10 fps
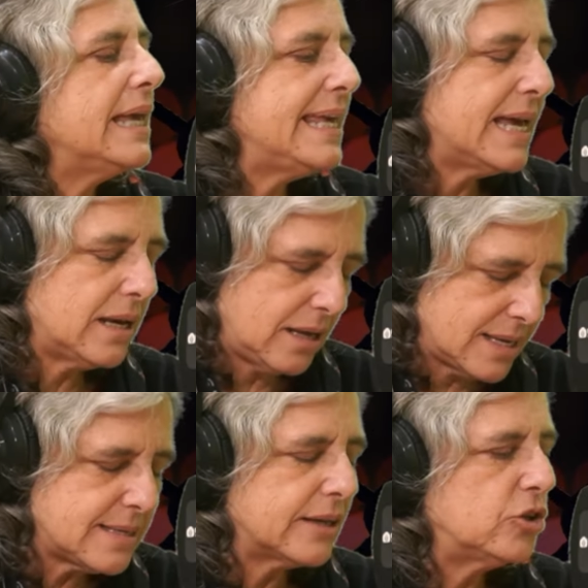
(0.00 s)
y en,
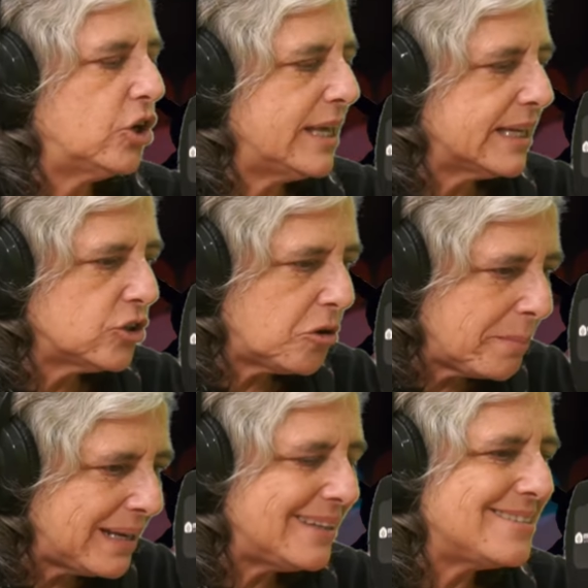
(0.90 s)
exacto, y en
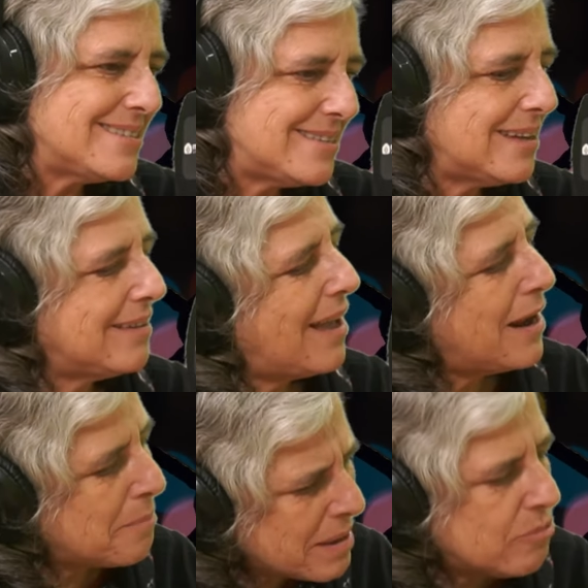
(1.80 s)
2017,
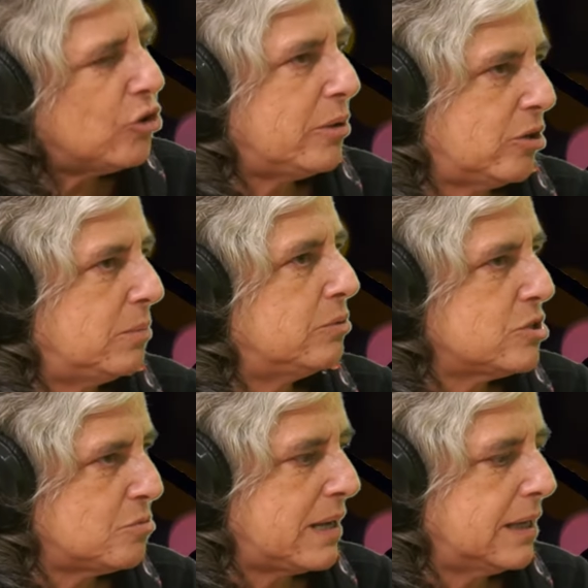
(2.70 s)
el mismo gobierno de
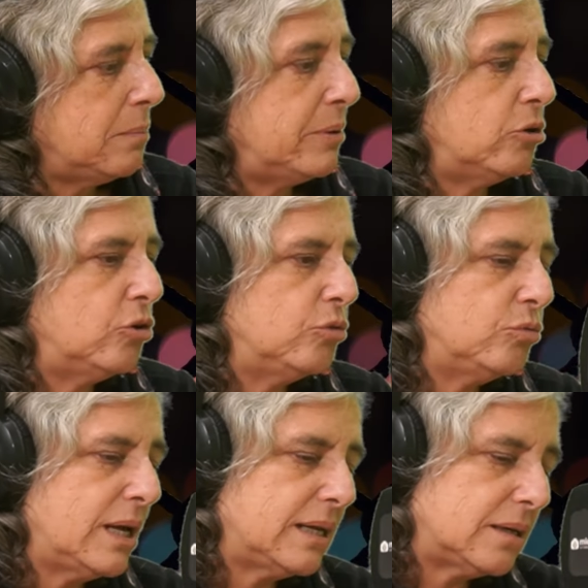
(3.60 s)
Mauricio Macri, pero con
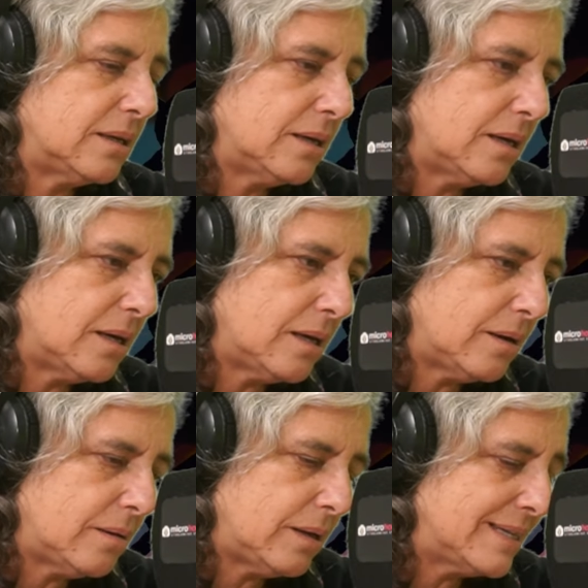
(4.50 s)
una eh,
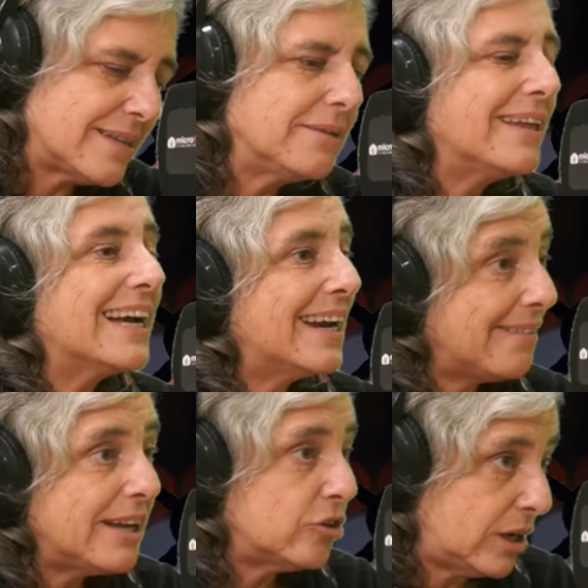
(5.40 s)
iniciativa de
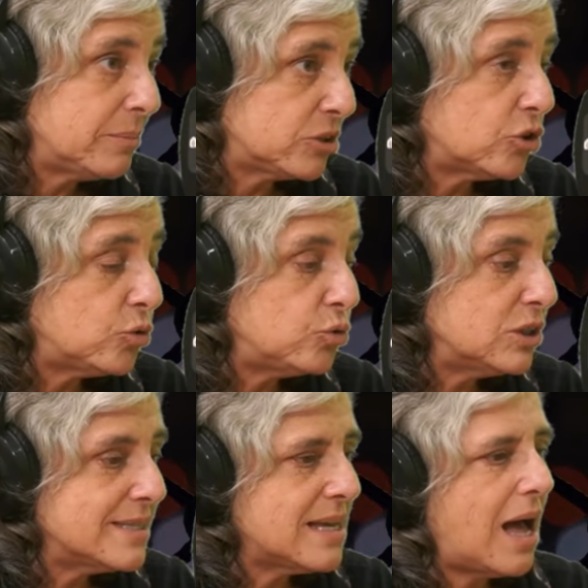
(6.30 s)
Garabano, que era el ministro de
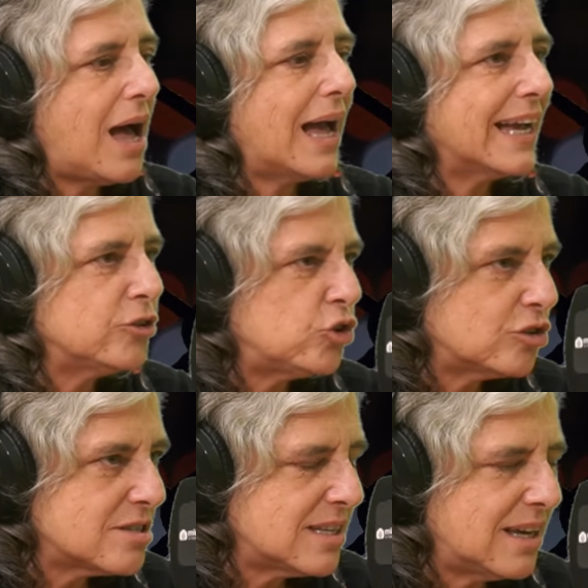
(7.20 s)
Justicia, a
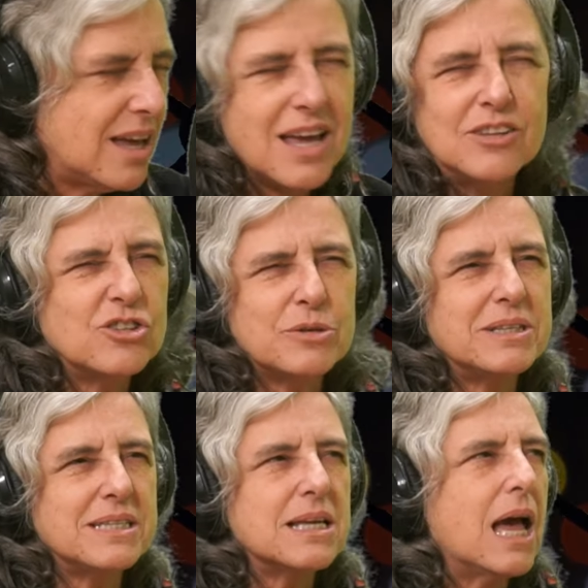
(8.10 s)
14. Mm. Entonces vos
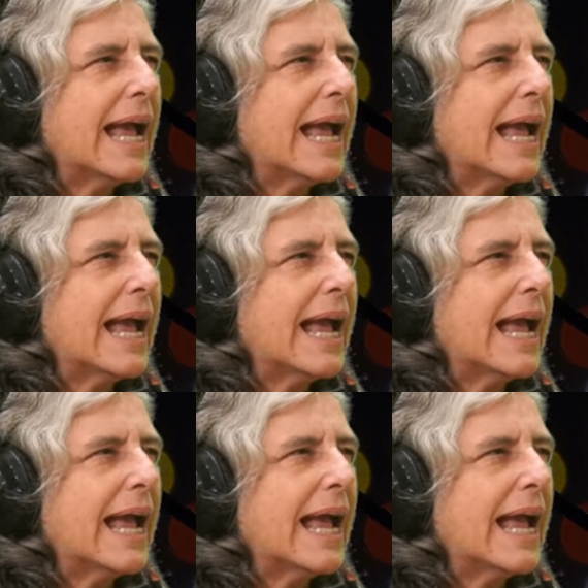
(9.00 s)
es como